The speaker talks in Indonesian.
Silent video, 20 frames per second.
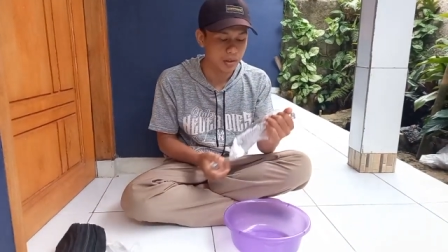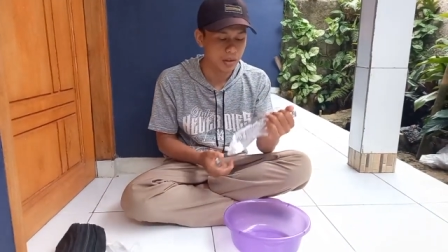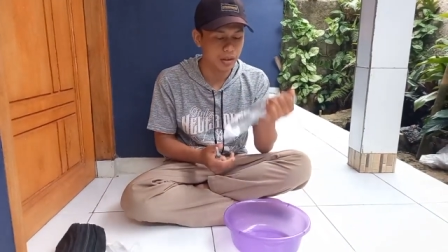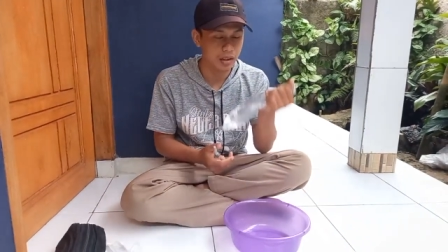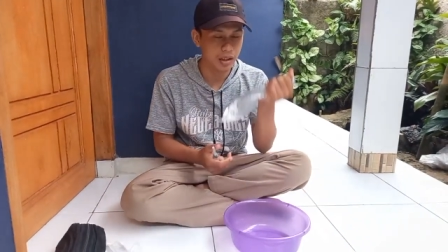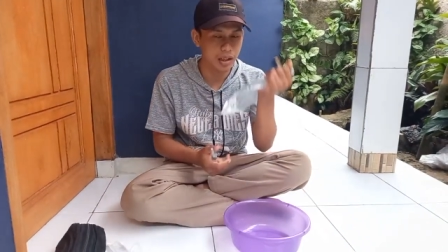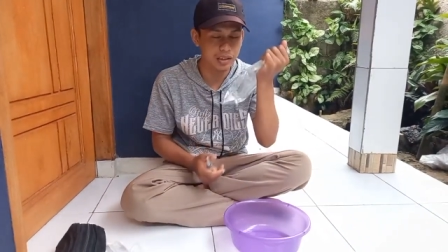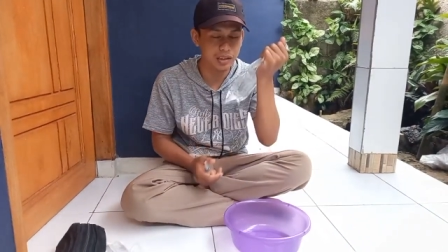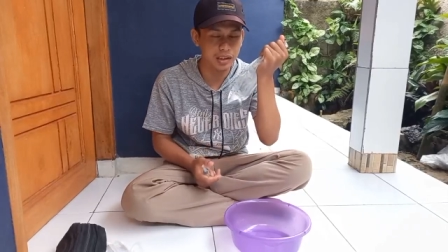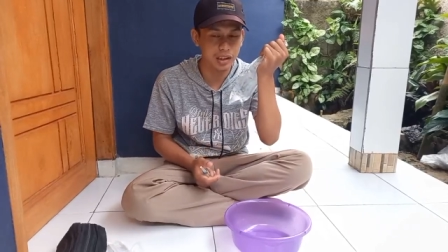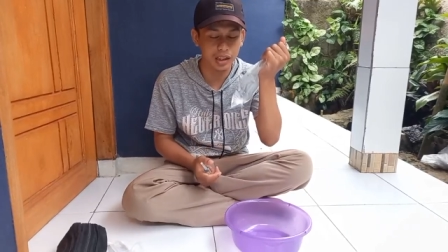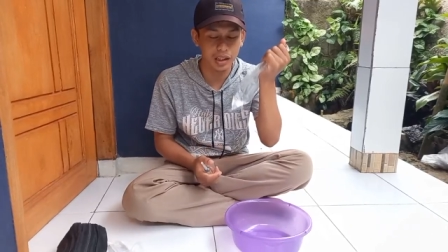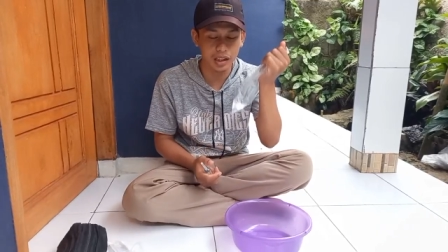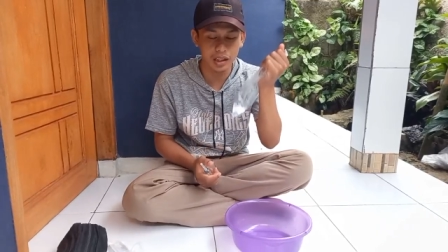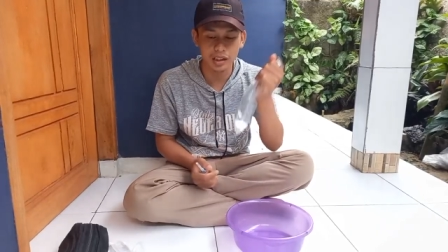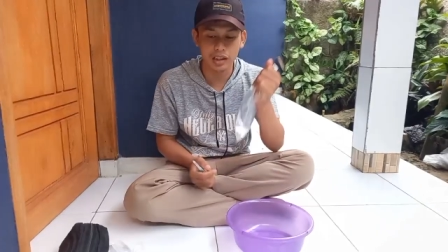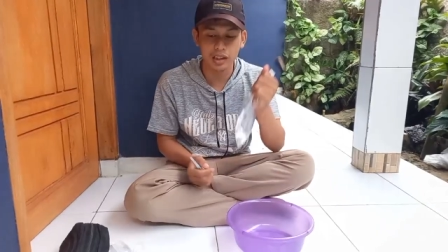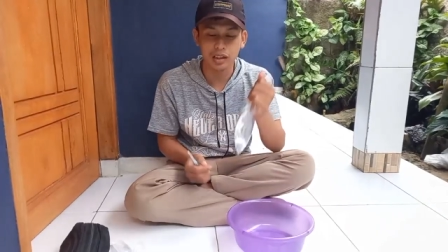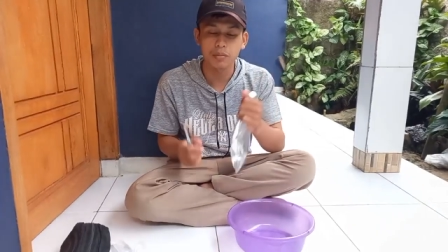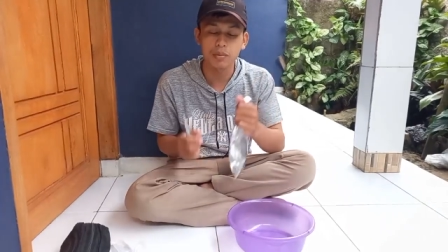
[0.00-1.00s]
dengan cairan
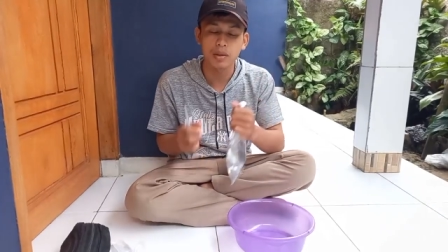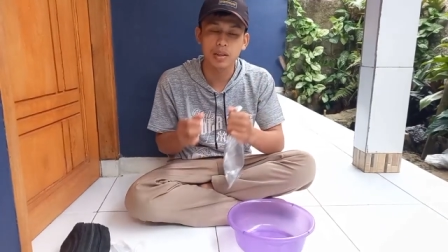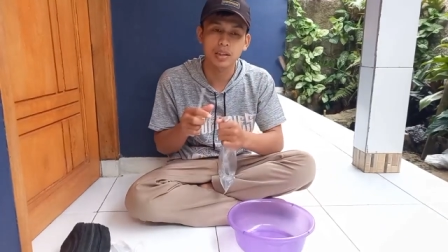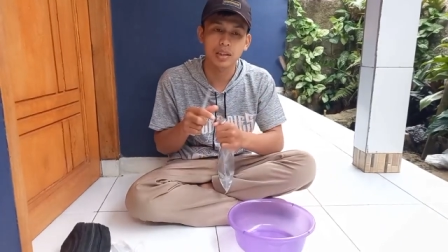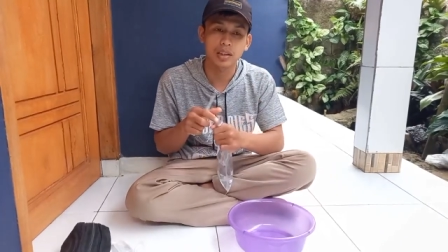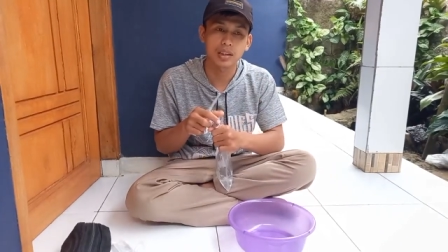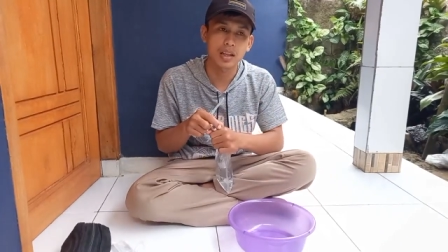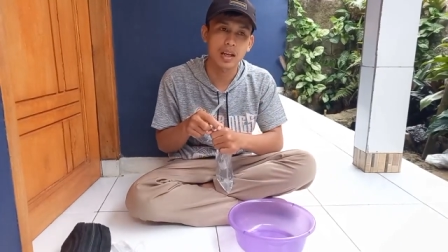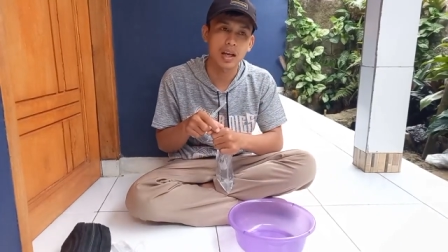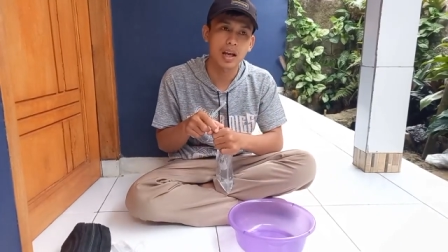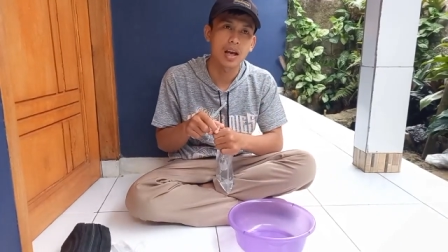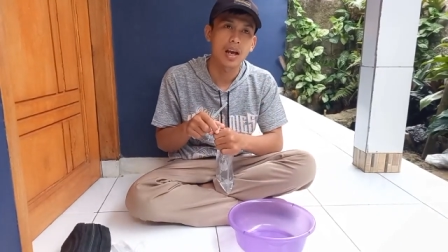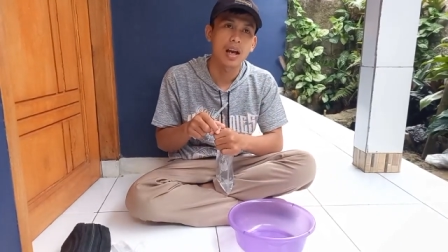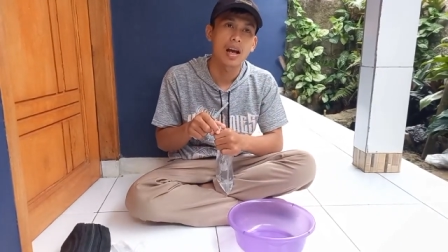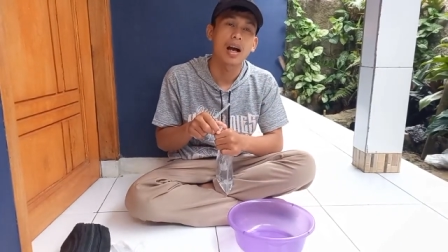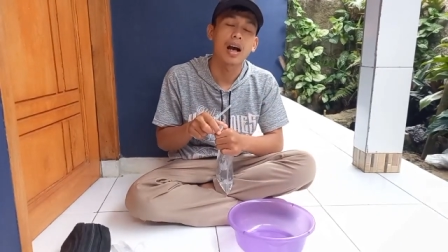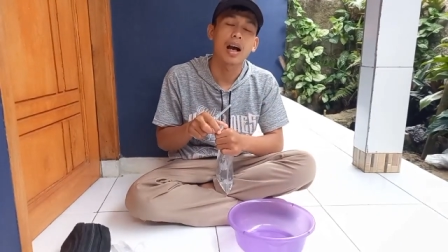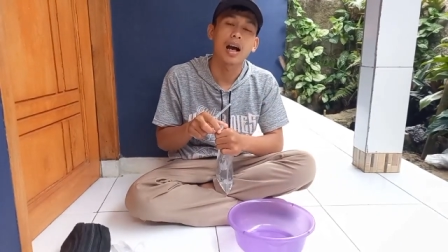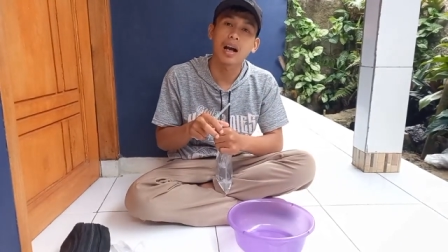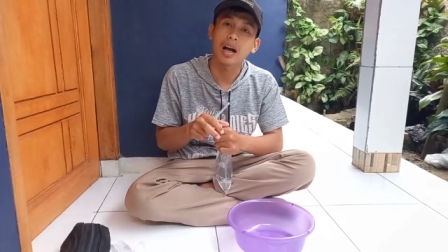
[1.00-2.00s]
ini biasanya
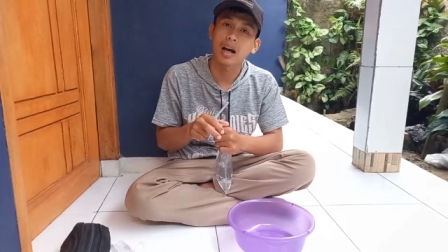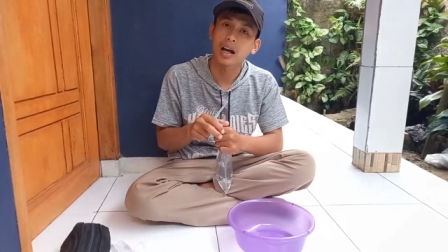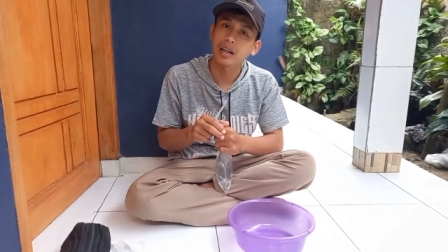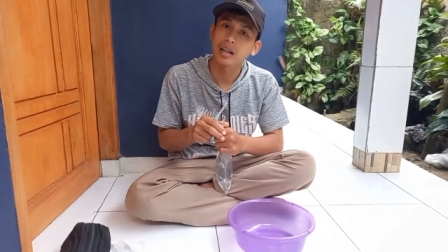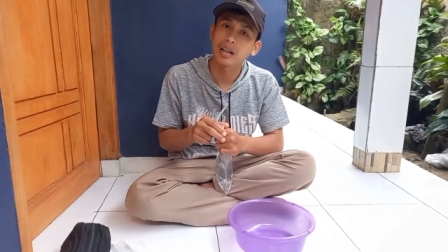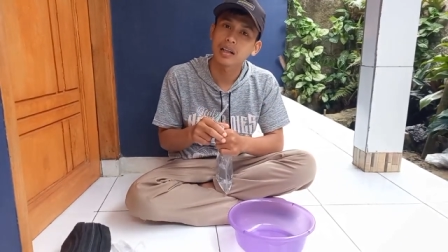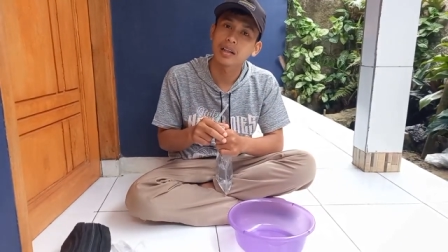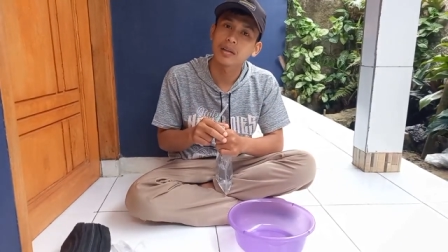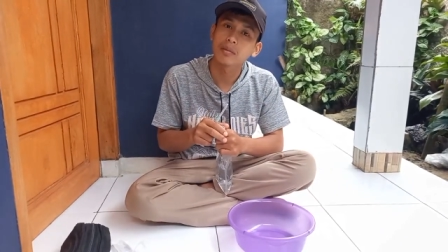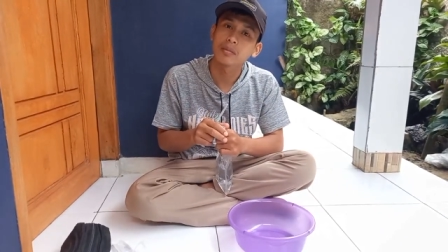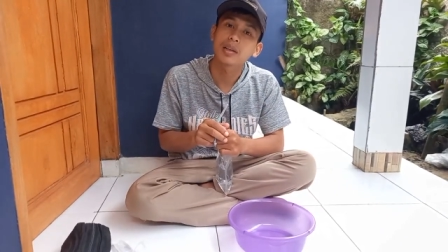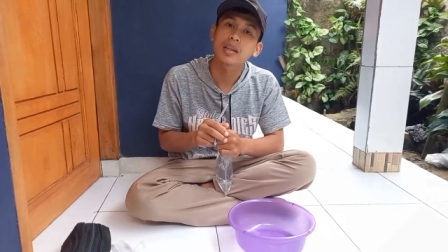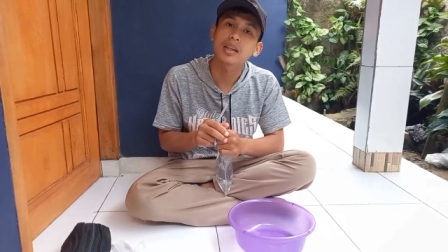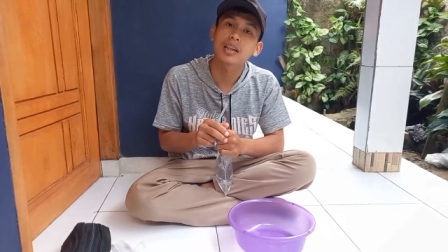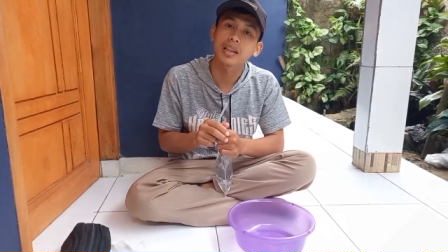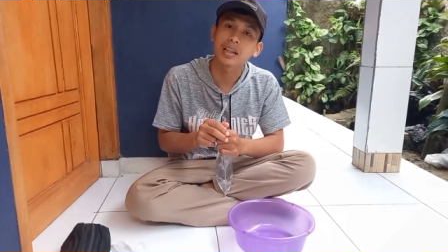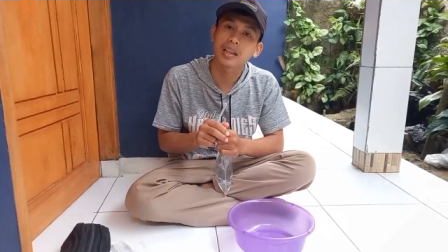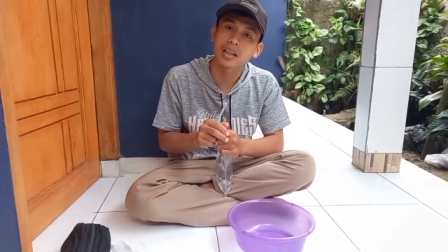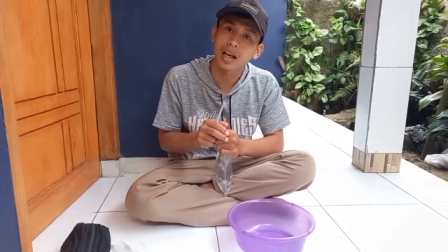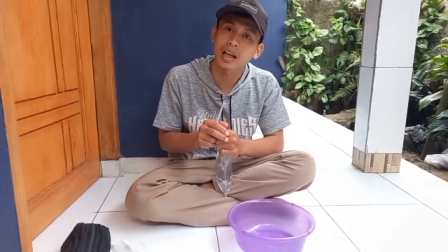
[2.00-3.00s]
akan lebih
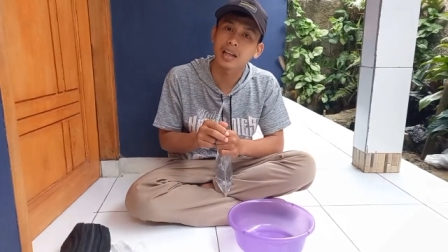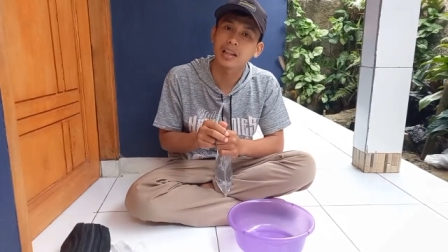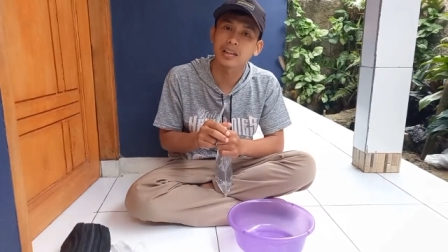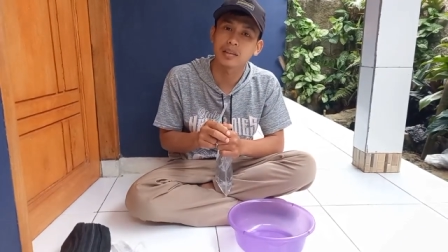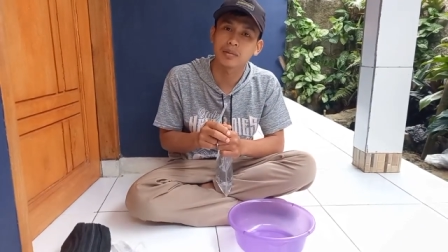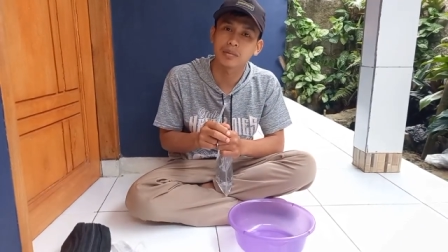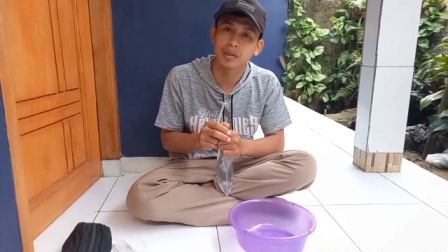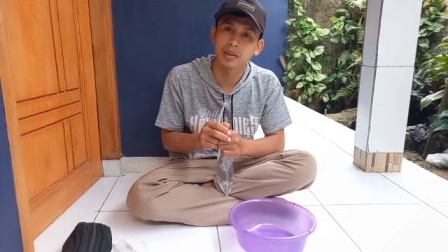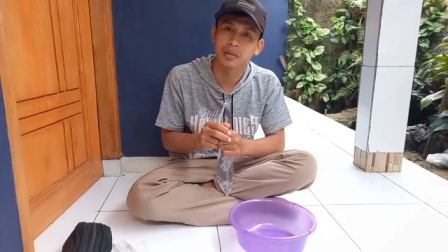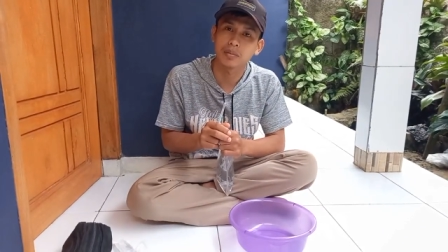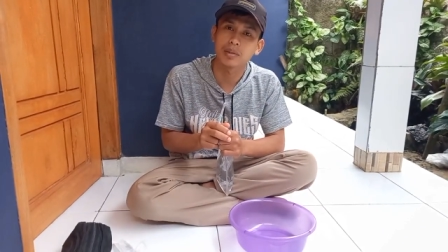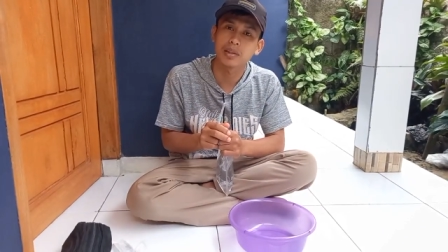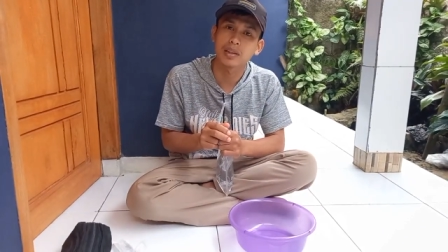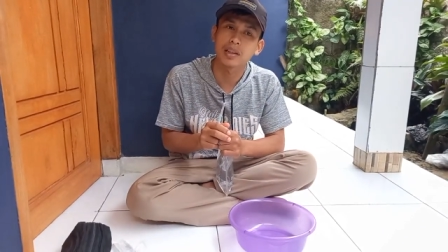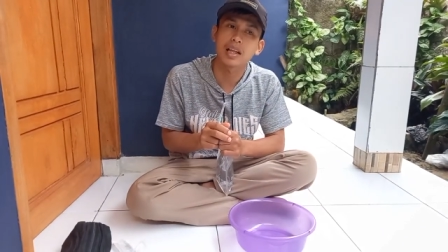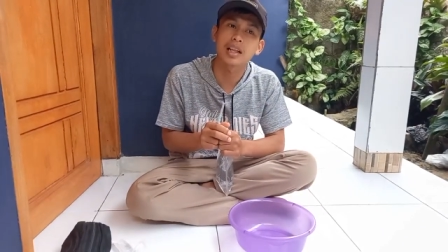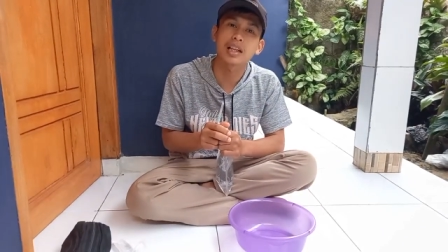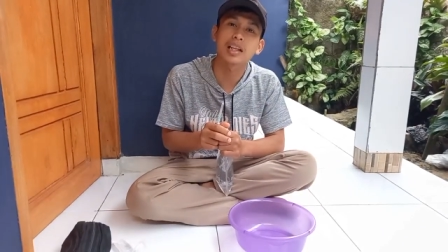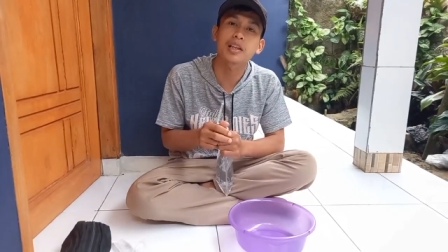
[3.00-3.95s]
ringan teman-teman dan